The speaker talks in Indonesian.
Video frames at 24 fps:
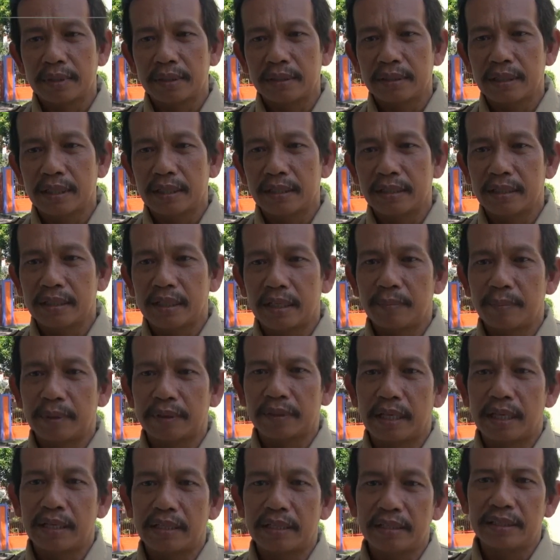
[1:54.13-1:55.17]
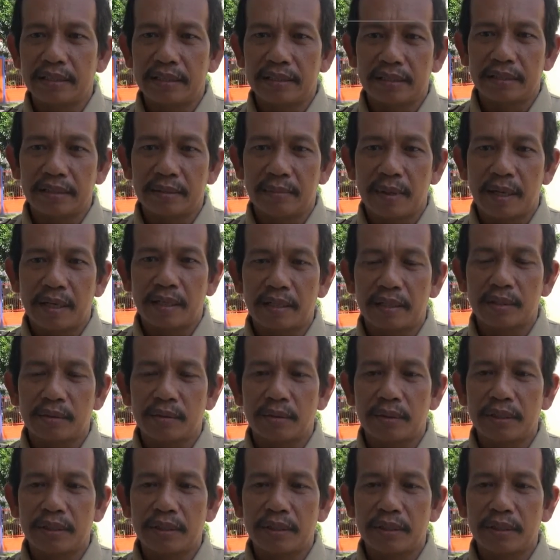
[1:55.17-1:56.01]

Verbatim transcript: menjadikan petani semakin